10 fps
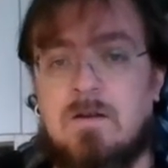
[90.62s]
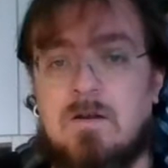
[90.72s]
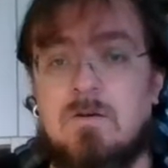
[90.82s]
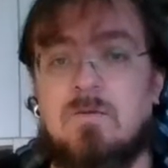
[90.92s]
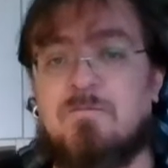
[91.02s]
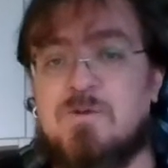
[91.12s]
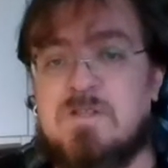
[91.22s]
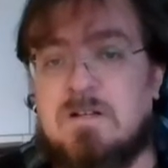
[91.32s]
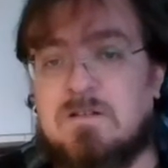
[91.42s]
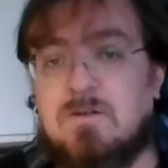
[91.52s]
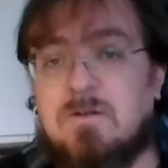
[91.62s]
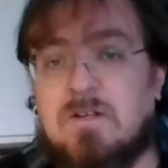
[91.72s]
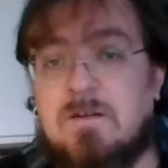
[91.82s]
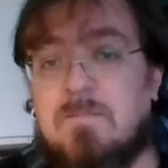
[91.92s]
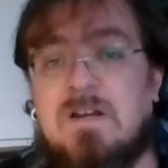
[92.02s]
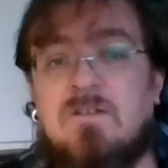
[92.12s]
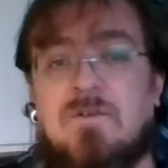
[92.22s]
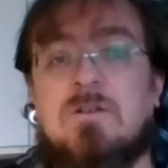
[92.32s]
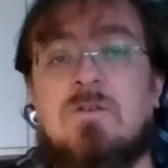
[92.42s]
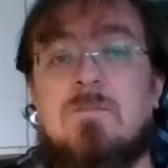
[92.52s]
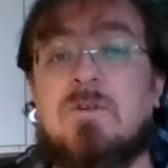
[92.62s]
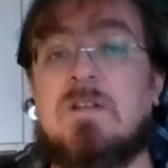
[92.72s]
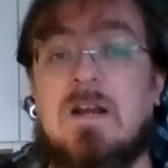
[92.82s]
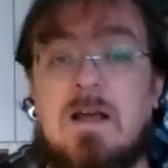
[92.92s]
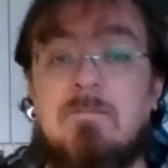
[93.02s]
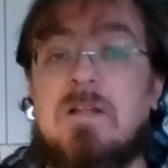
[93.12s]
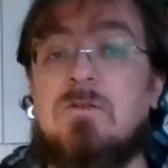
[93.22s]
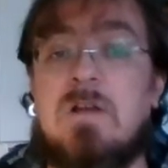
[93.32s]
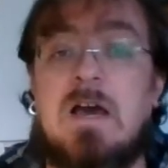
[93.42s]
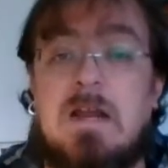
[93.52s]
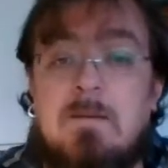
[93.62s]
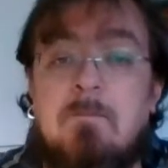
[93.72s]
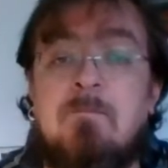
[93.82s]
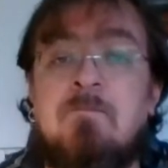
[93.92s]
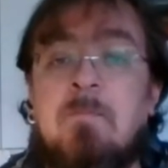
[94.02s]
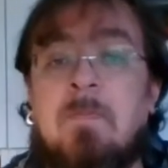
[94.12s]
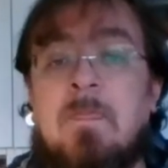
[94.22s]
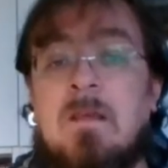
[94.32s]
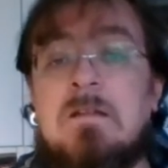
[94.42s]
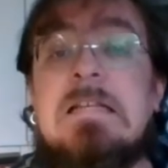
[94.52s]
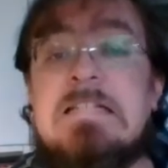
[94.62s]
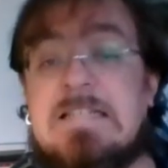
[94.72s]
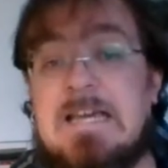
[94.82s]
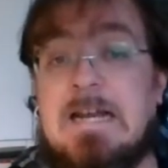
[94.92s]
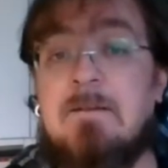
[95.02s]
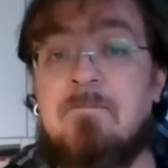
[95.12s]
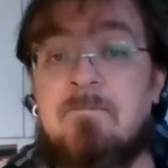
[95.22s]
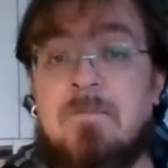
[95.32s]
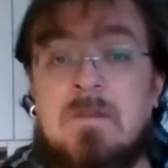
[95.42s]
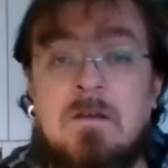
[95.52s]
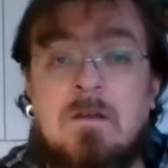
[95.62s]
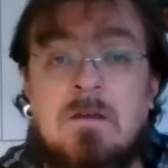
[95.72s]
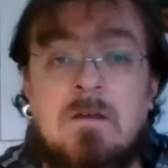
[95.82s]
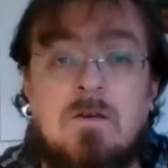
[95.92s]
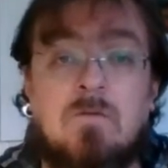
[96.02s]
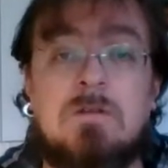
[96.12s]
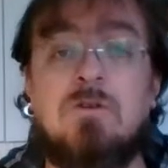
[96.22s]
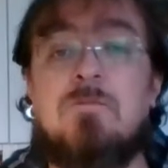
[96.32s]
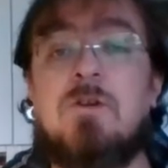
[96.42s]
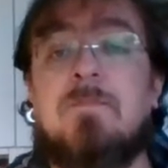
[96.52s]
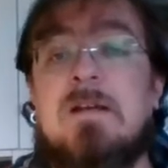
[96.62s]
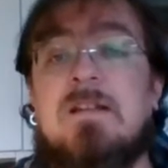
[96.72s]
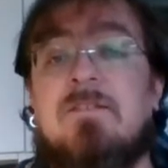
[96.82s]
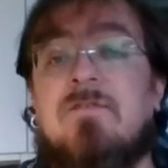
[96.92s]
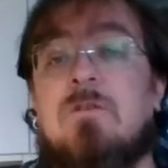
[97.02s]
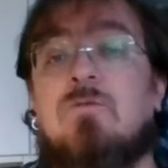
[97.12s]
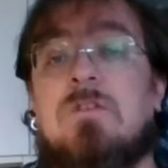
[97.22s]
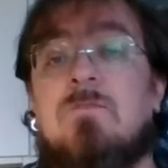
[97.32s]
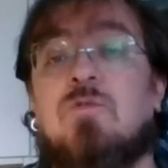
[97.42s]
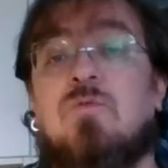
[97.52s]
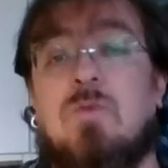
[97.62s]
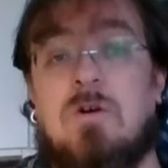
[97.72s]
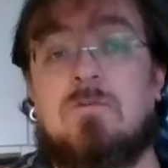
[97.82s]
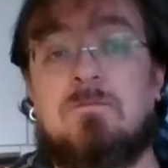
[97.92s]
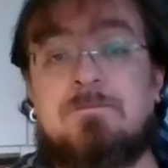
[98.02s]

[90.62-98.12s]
Non fosse altro che per il fatto di poterle abbandonare. Di sera, quando mio padre fa l'ultimo turno,